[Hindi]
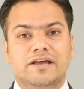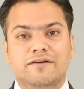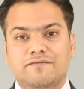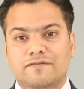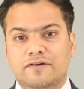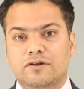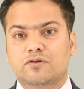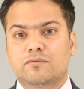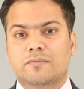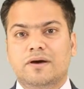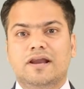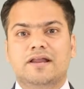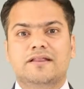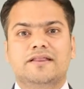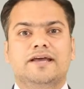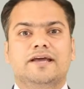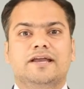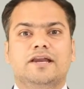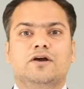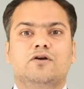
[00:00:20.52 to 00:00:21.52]
है फिर दोबारा
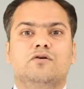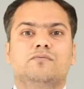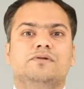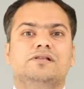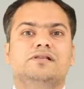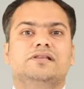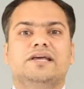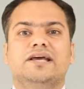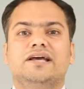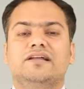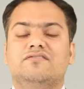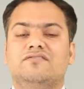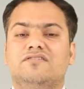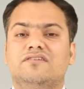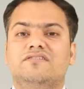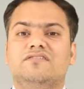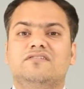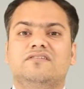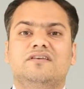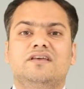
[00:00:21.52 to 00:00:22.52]
देखने को मिलती है
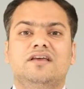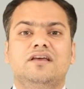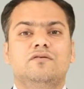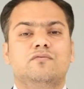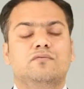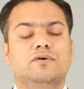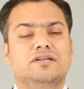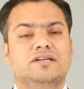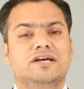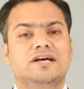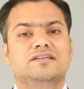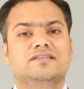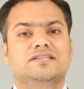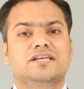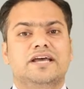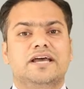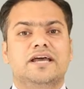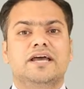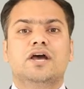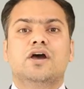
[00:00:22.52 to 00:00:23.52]
जिसकी वजह
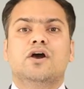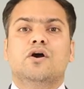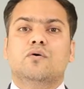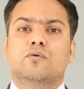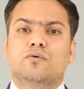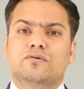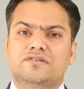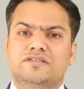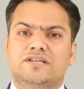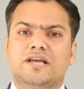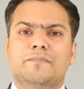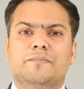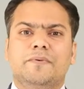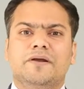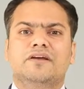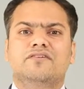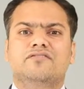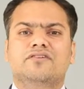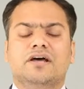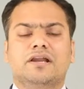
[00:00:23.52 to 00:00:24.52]
से उसकी
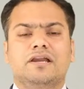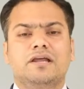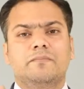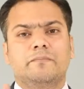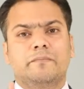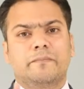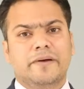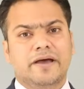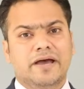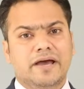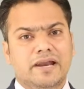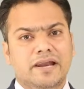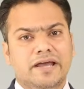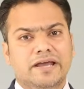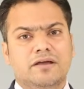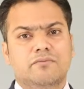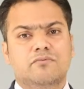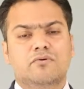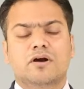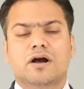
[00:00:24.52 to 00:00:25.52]
परेशानी पहले
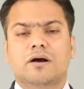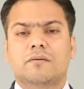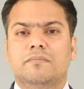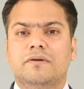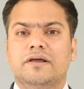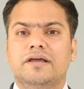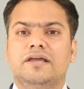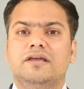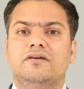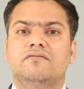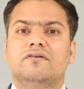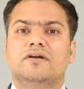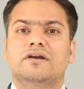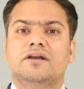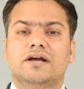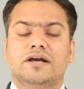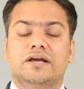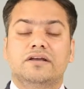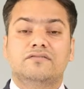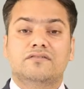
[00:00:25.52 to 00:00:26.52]
के मुकाबले इवन
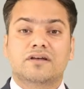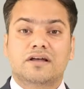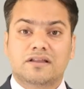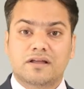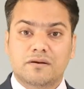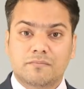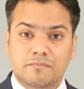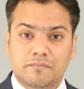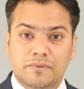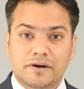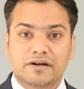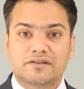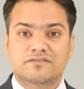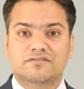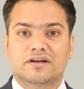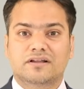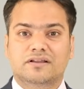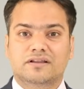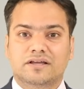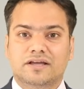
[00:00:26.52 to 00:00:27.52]
कहीं ज़्यादा बढ़
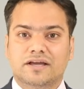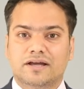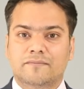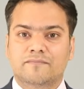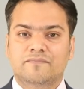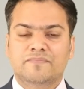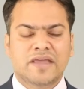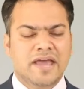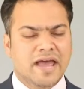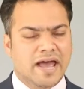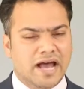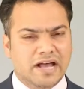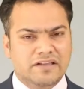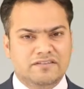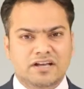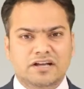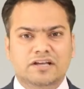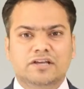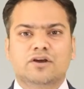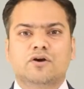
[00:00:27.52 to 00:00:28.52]
जाती है
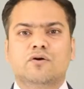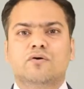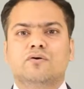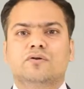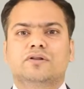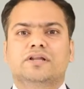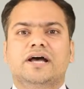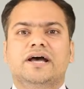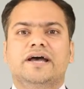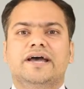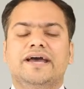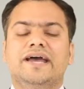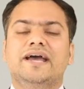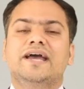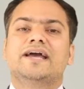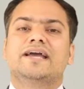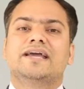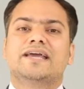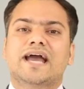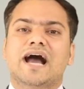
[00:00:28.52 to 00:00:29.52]
ऐसा क्यों होता है
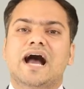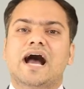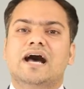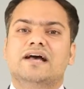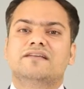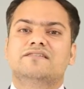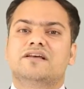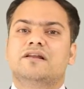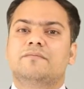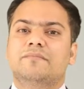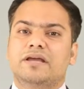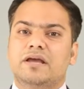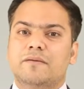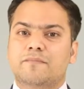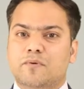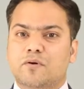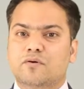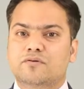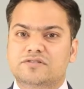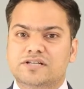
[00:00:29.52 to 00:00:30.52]
क्या असल में ये
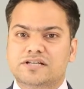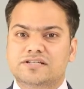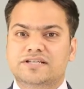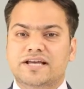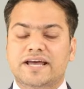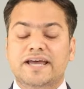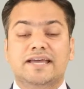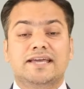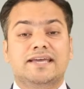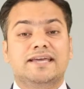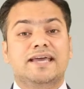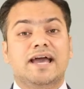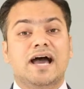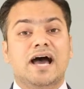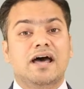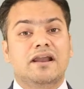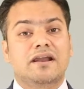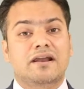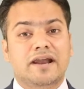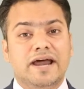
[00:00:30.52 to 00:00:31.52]
प्रोसेस है
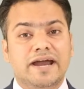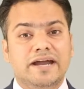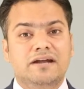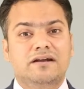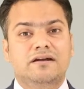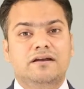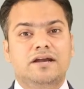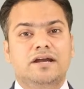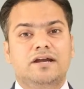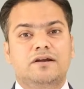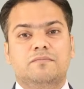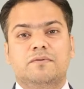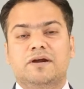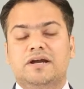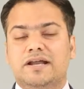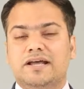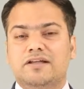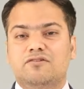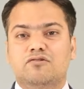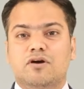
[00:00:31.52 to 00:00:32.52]
क्या राइट
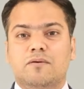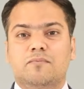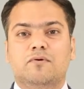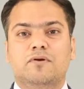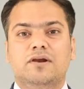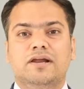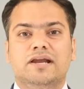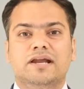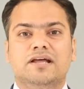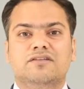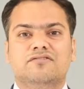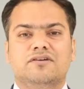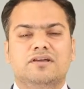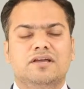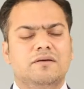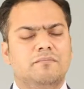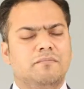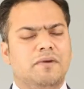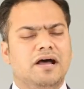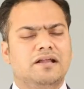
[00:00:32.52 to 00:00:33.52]
ट्रीटमेंट है जो आपको लेना
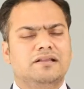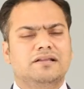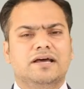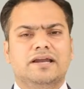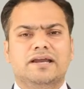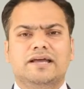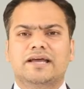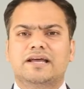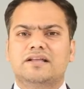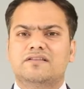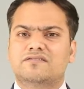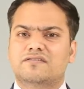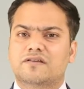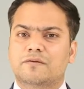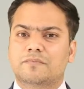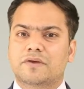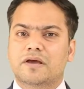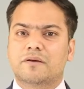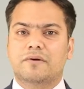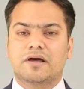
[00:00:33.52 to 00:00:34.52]
चाहिए बात करेंगे इन
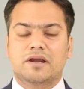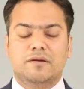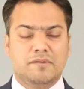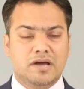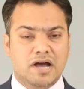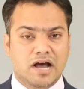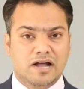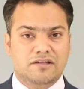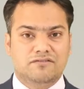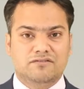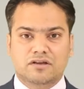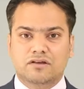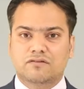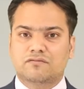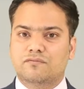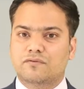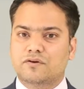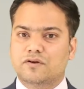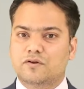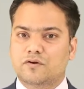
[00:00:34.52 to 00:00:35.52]
सब के बारे में आज की
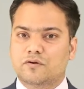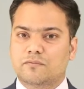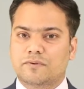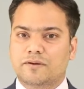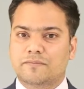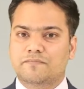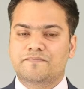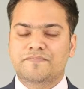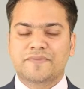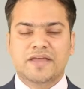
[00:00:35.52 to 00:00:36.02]
इस वीडियो में